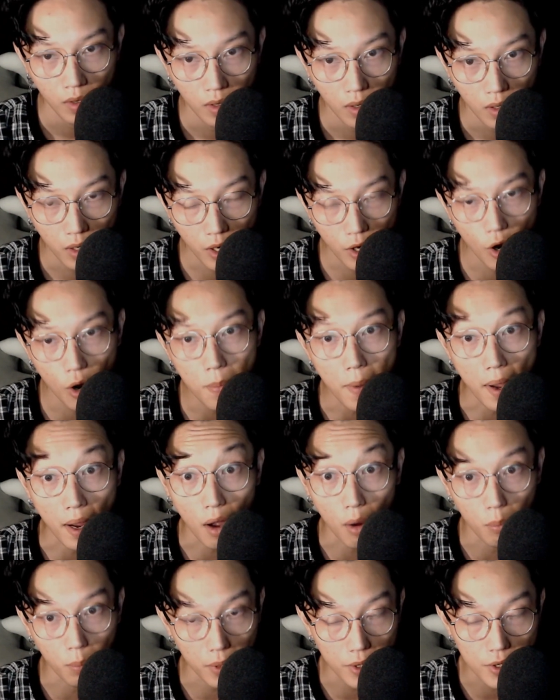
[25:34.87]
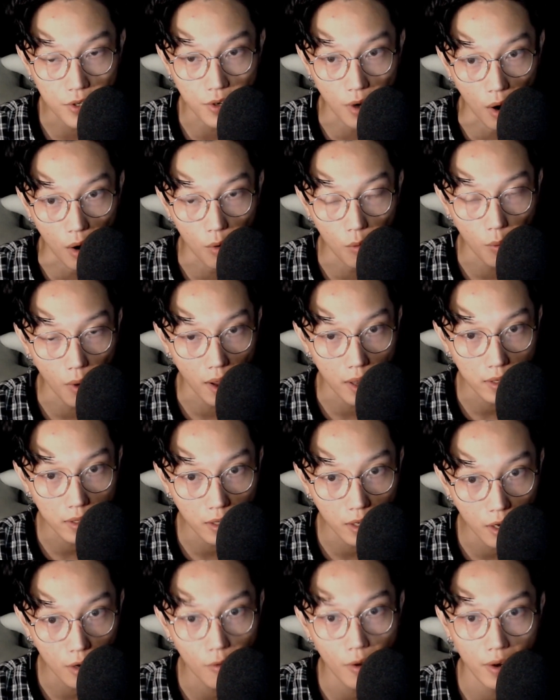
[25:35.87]
Khi đó bạn Hồng mới sợ quá
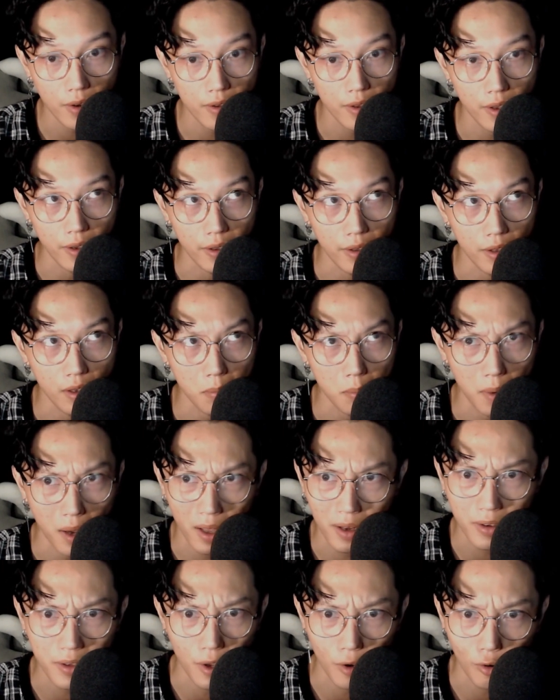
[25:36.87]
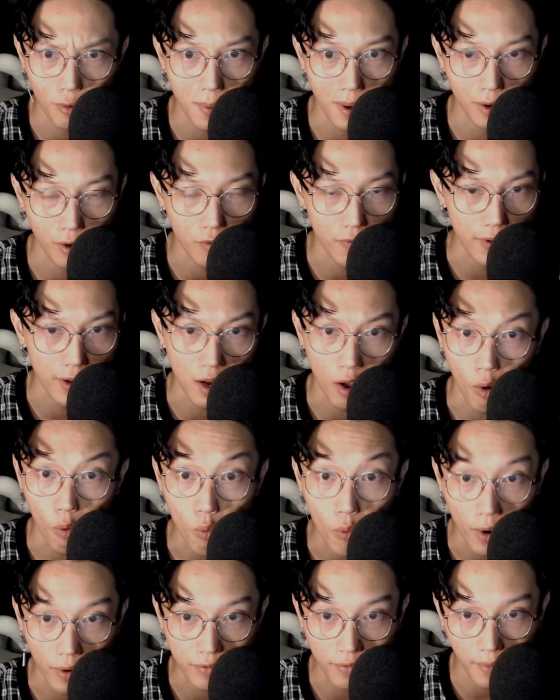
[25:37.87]
kêu anh chị, nhưng mà anh chị của bạn có vẻ là
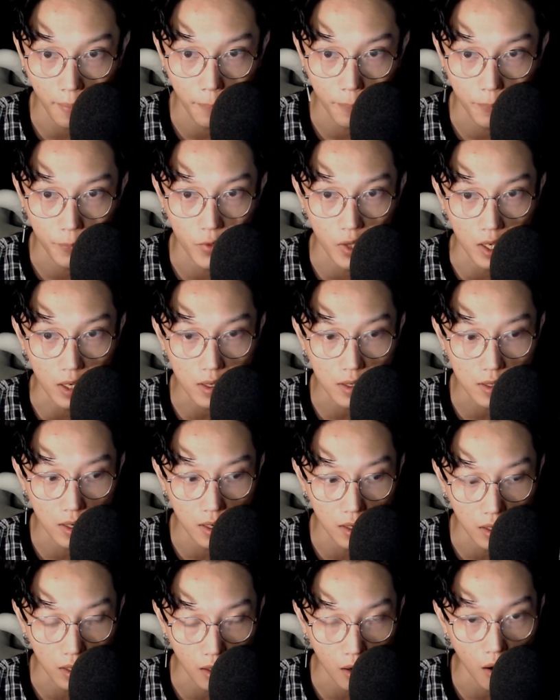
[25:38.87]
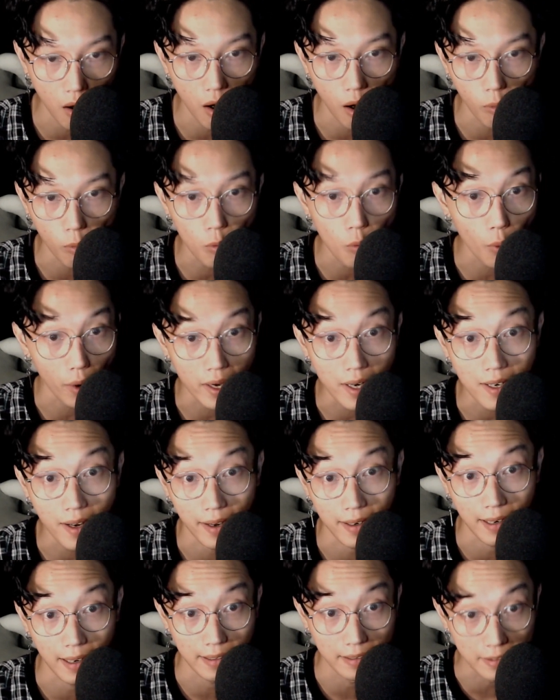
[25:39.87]
không quan tâm, chỉ cần con không quấy
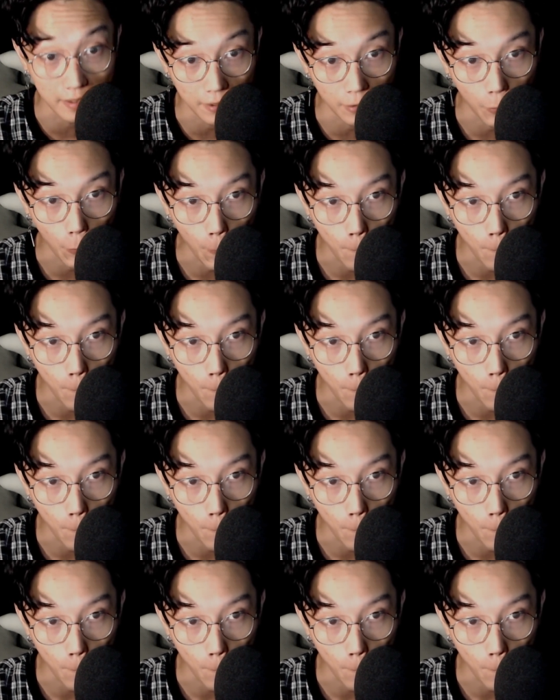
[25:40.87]
rầy là được.